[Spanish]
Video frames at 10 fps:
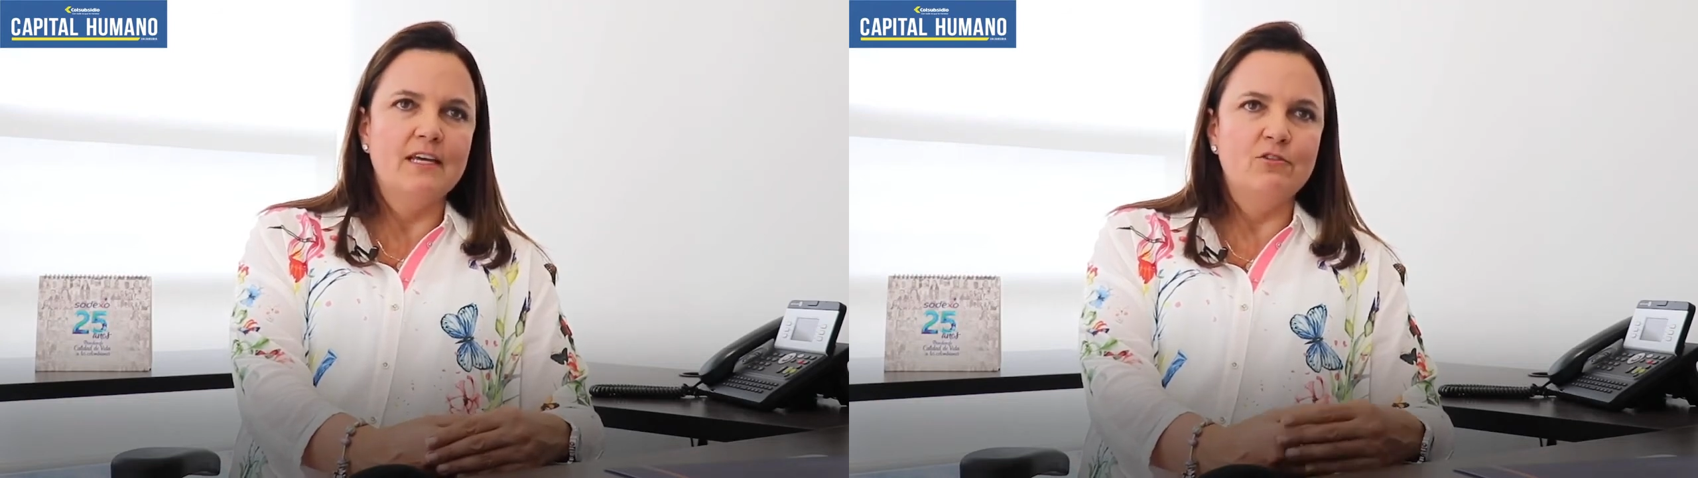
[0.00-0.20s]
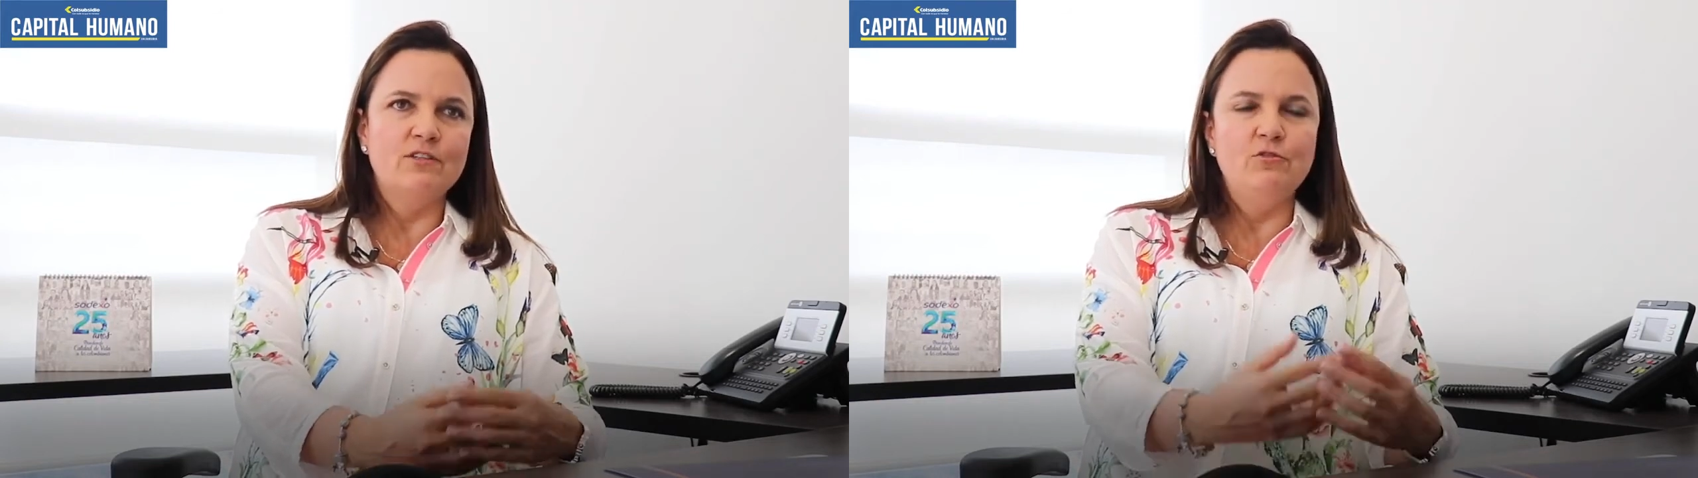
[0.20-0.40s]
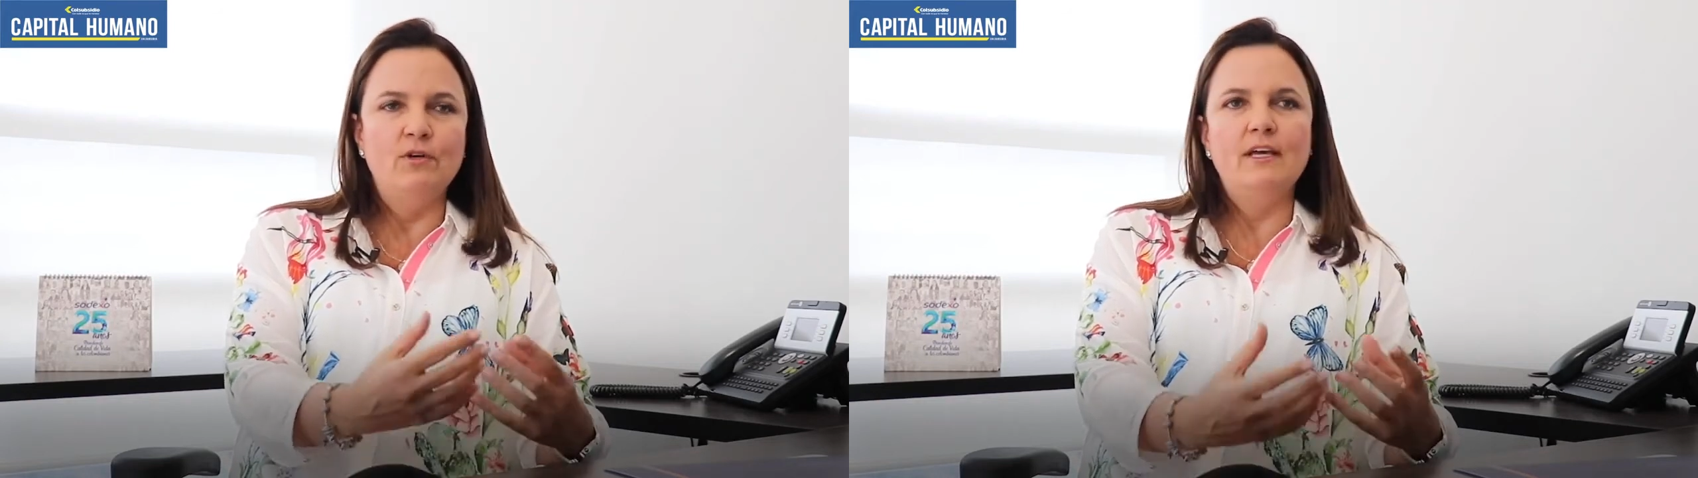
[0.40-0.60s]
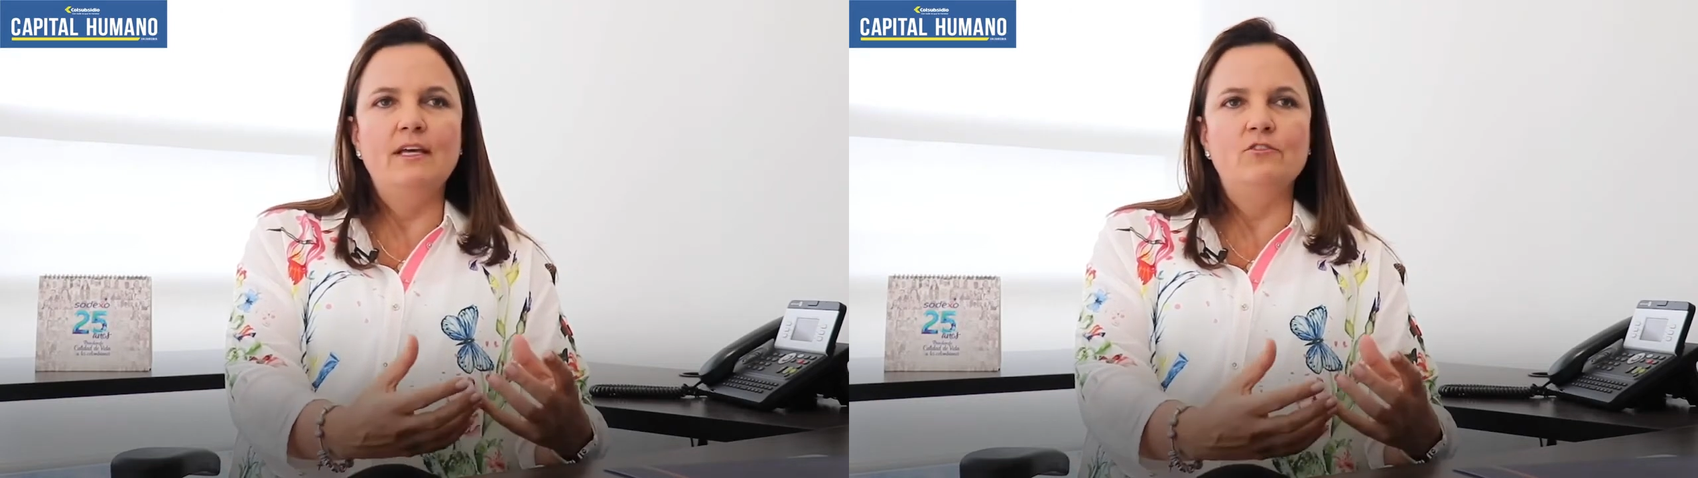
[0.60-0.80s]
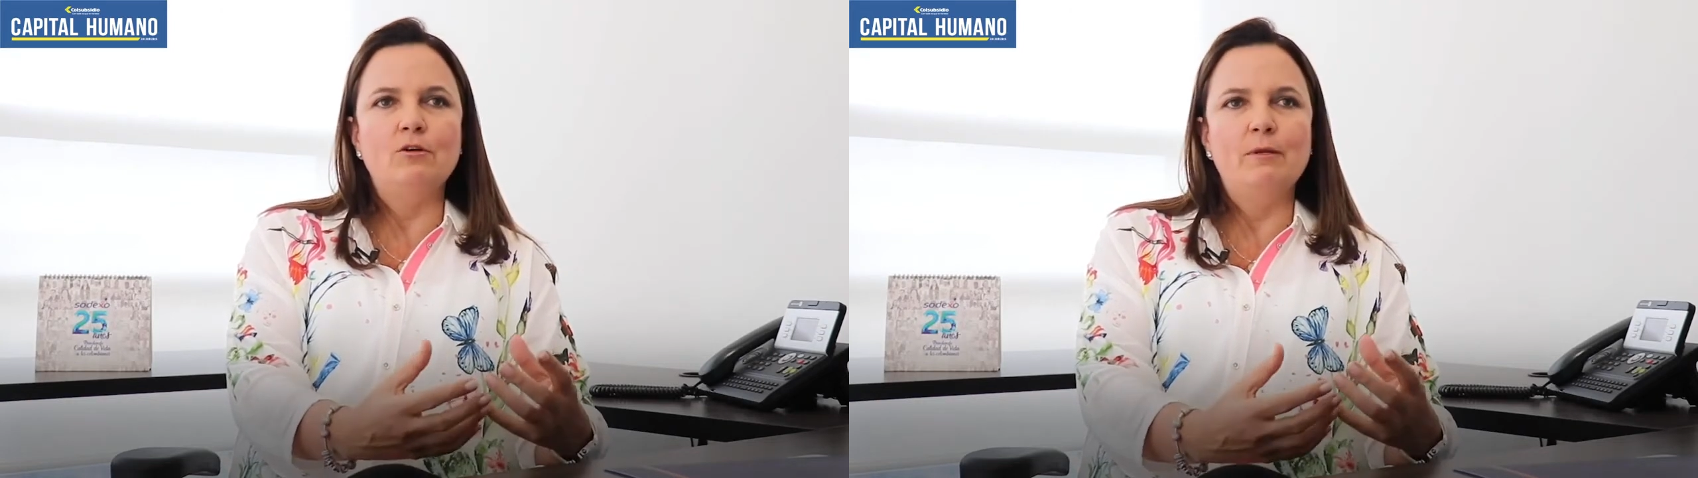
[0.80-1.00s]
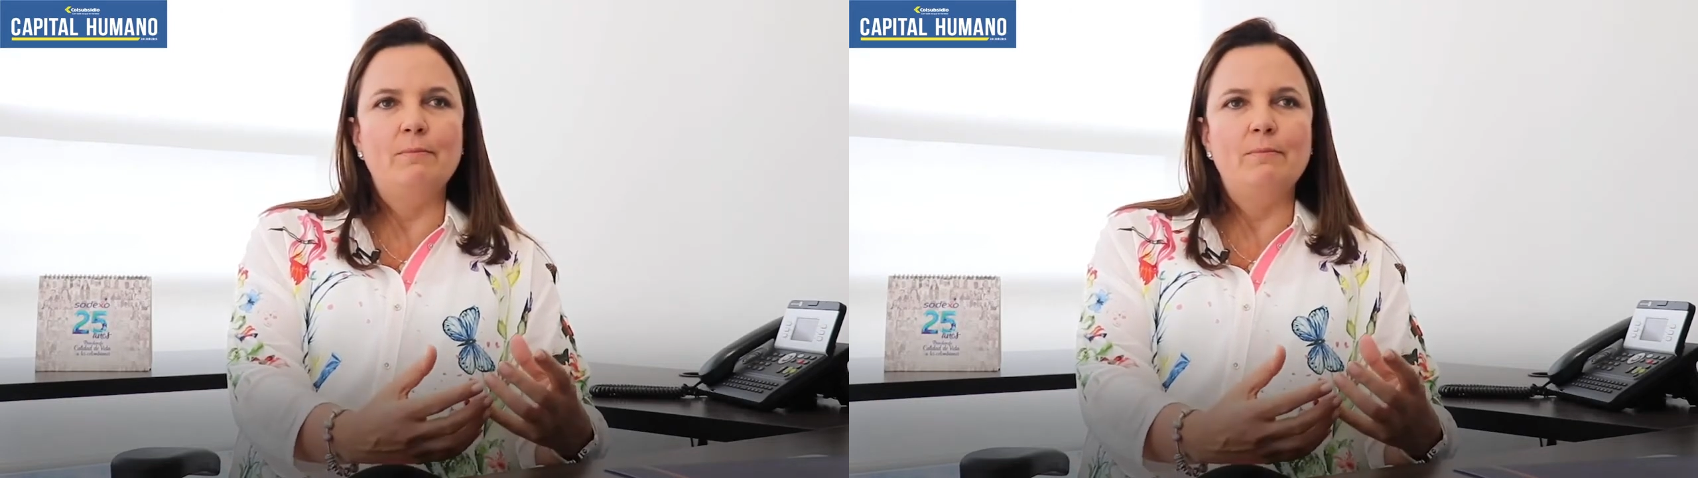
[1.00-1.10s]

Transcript: que nos ayudan a eso, a